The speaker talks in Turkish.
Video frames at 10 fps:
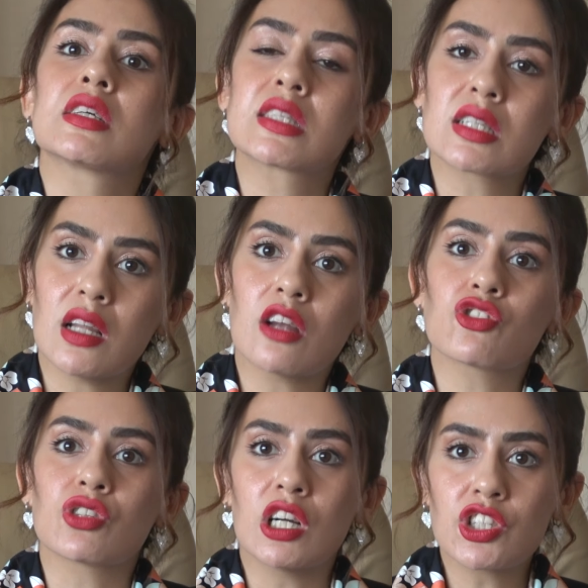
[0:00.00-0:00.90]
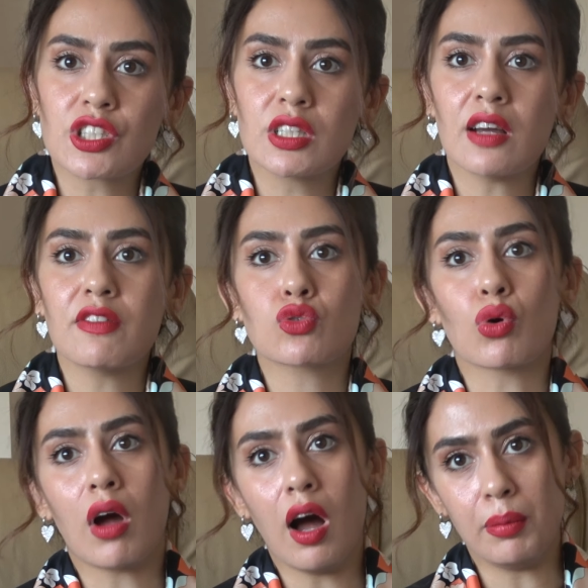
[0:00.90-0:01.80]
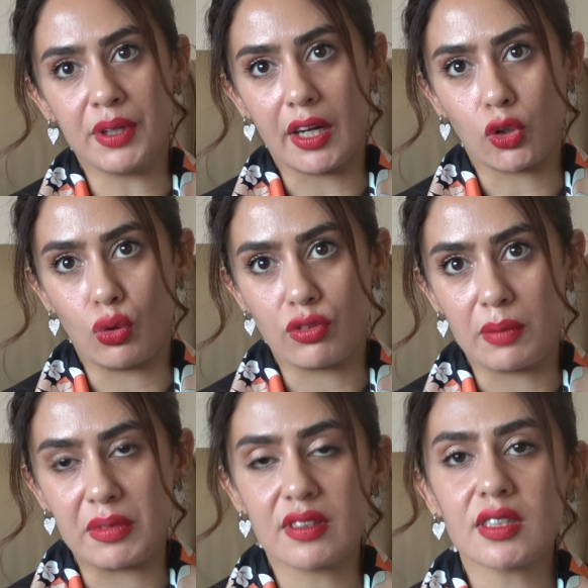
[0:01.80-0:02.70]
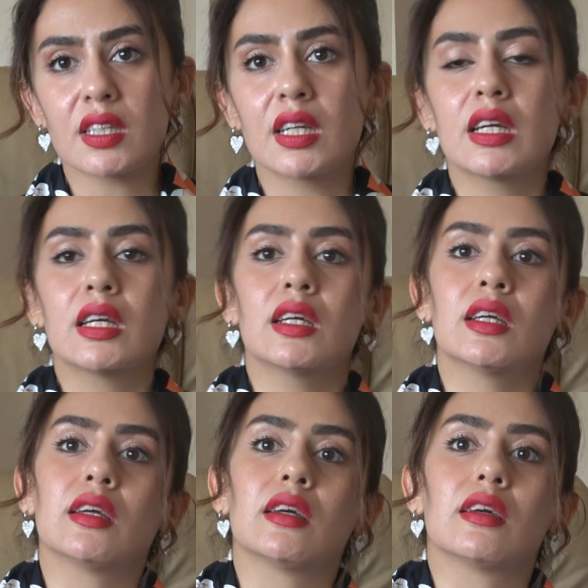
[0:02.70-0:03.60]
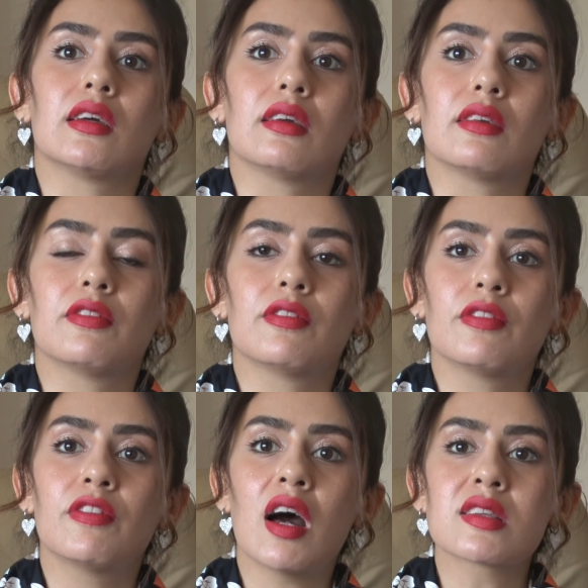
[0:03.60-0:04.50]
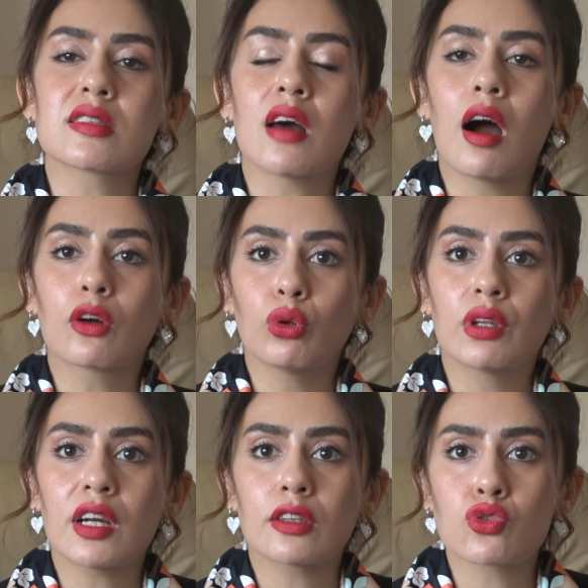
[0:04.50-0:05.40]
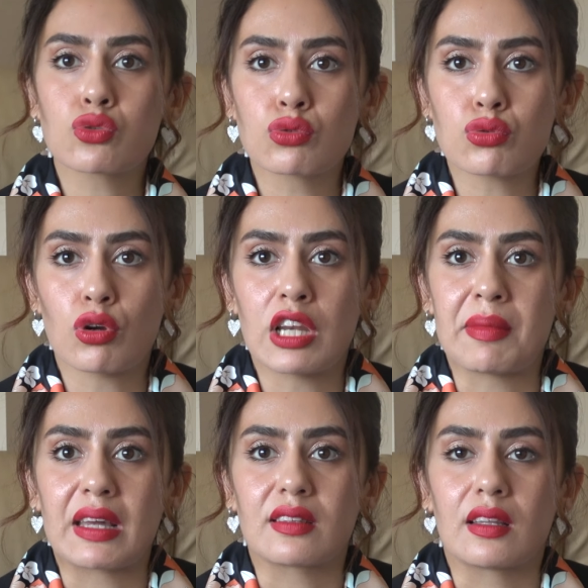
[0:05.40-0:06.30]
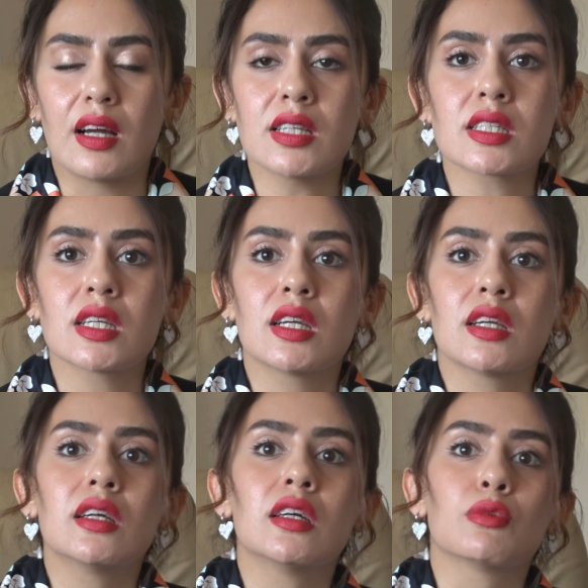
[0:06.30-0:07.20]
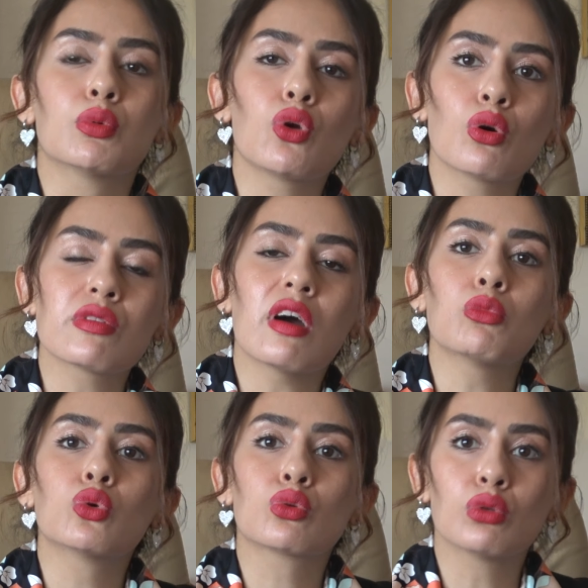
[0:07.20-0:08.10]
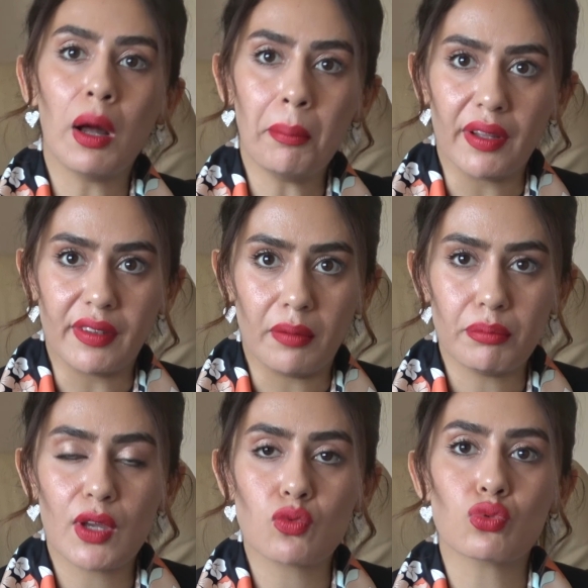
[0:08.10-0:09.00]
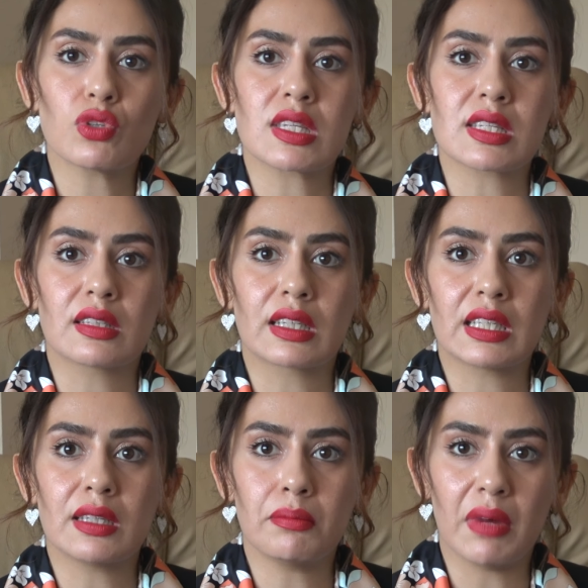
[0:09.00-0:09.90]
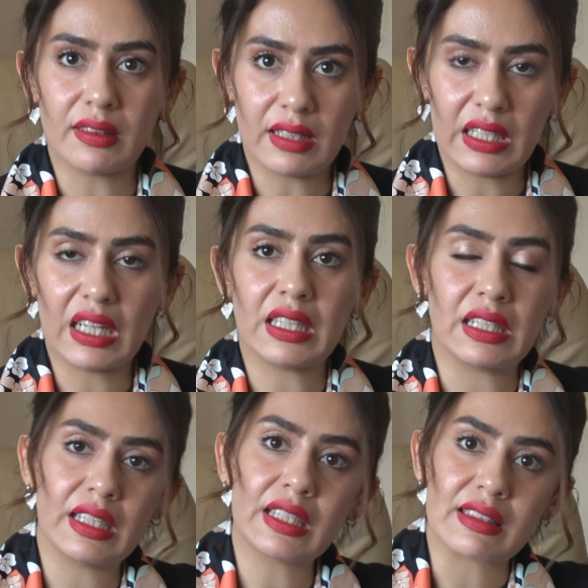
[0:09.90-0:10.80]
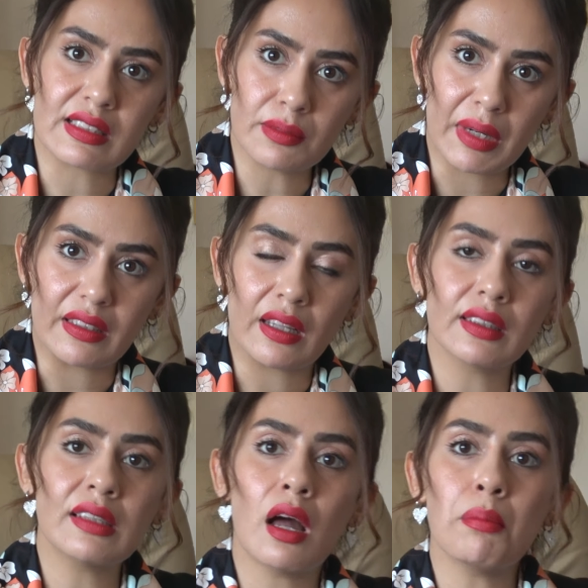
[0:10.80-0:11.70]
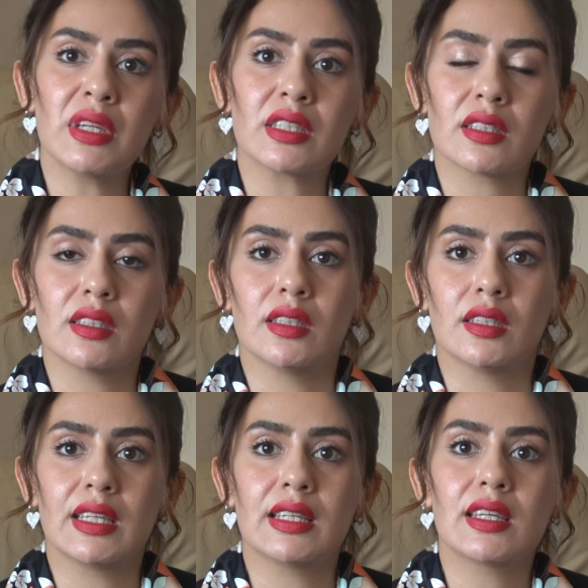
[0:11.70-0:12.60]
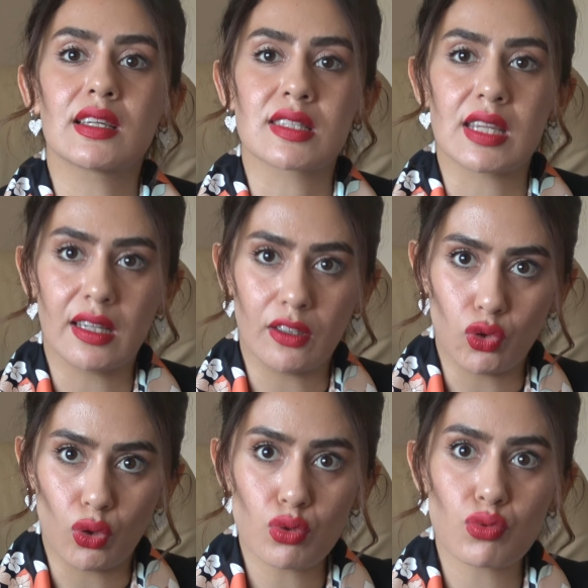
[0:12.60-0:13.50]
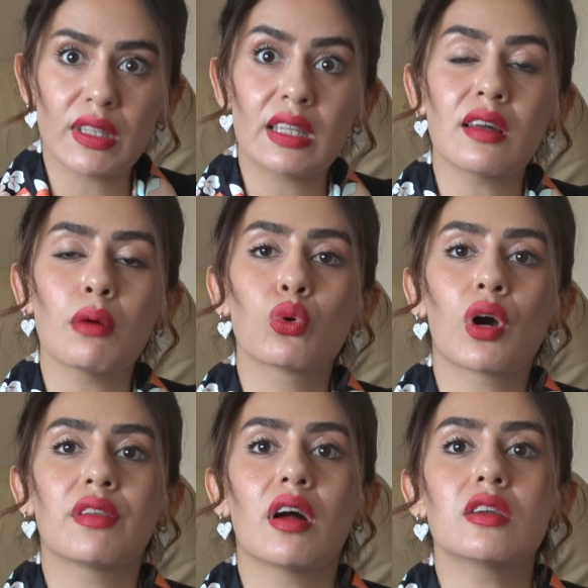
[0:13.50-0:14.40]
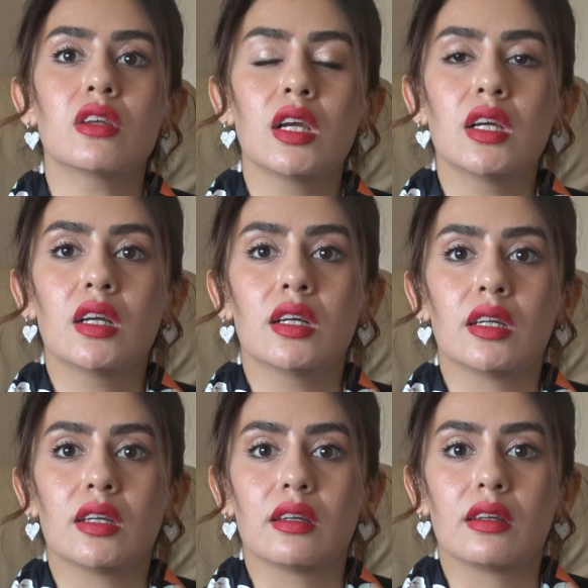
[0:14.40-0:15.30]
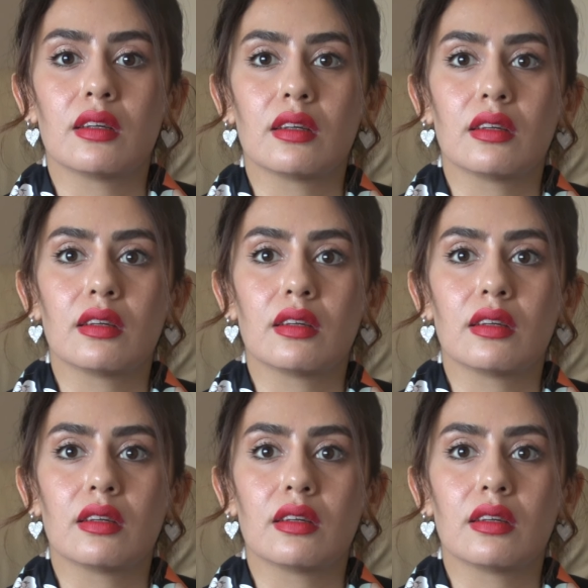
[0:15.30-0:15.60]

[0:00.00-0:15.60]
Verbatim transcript: kısırlaştır, aşıla ve sokağa bırak yöntemidir. E, ve aslında haklı olarak da şunu söylemekteler. E, bu yöntem uygulanmadan, mevcut yasadaki maddeler yerine getirilmeden neden bir e, yeni yasaya gidiyoruz ve neden bu kadar e,